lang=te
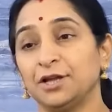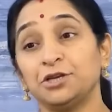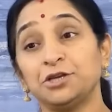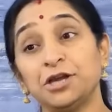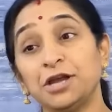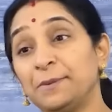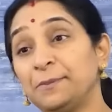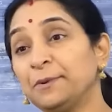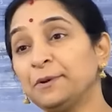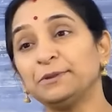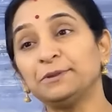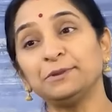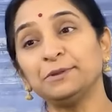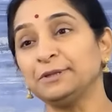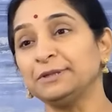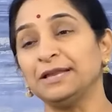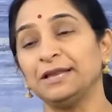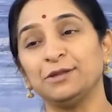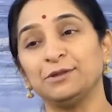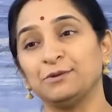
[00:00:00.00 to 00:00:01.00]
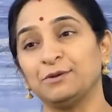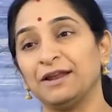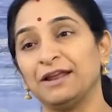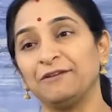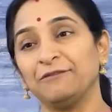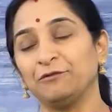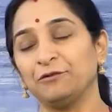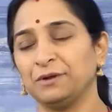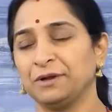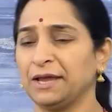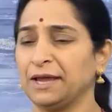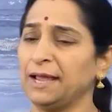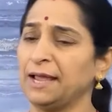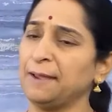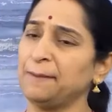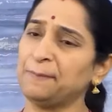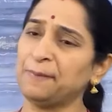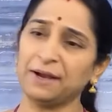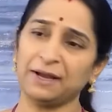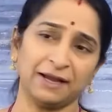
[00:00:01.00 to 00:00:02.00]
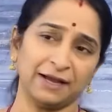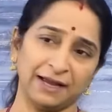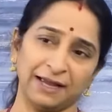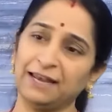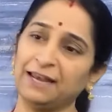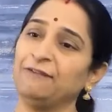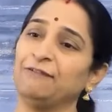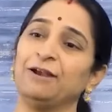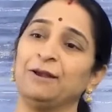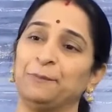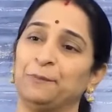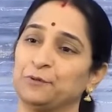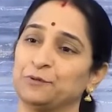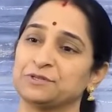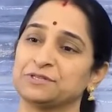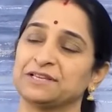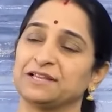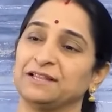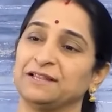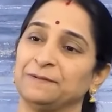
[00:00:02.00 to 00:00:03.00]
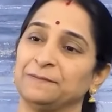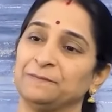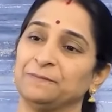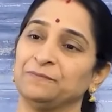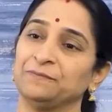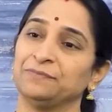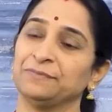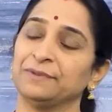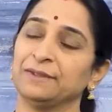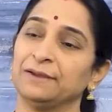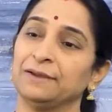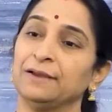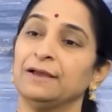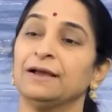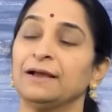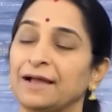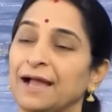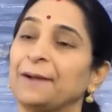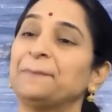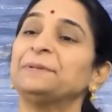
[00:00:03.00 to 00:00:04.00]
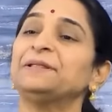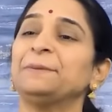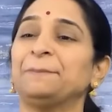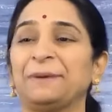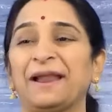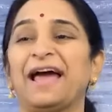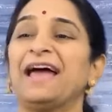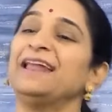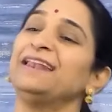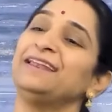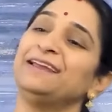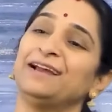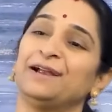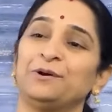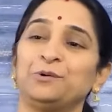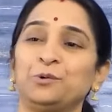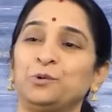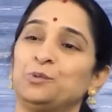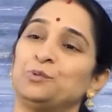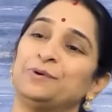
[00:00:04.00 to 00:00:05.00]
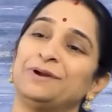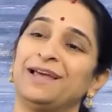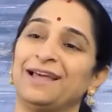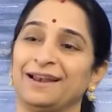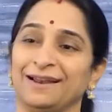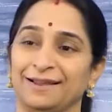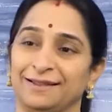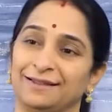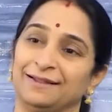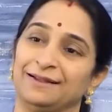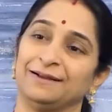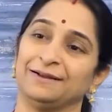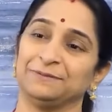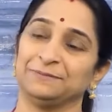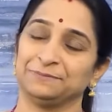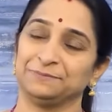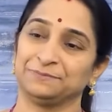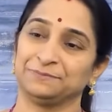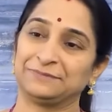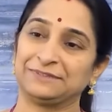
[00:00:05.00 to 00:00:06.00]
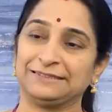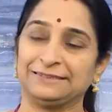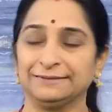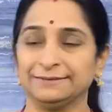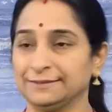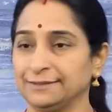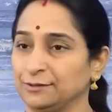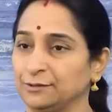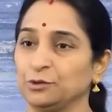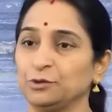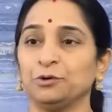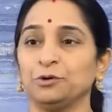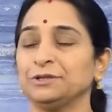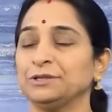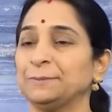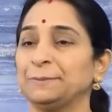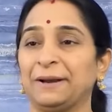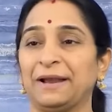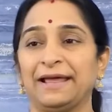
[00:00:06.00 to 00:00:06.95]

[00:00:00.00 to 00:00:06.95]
ఎటు వెళ్ళిపోతుందో తెలీదు లైఫ్ ఏ పక్కకైనా వెళ్ళిపోవచ్చు అది కాకపోతే ప్లానింగ్ అంటూ ఉండాలి కదా ఎంతో కొంత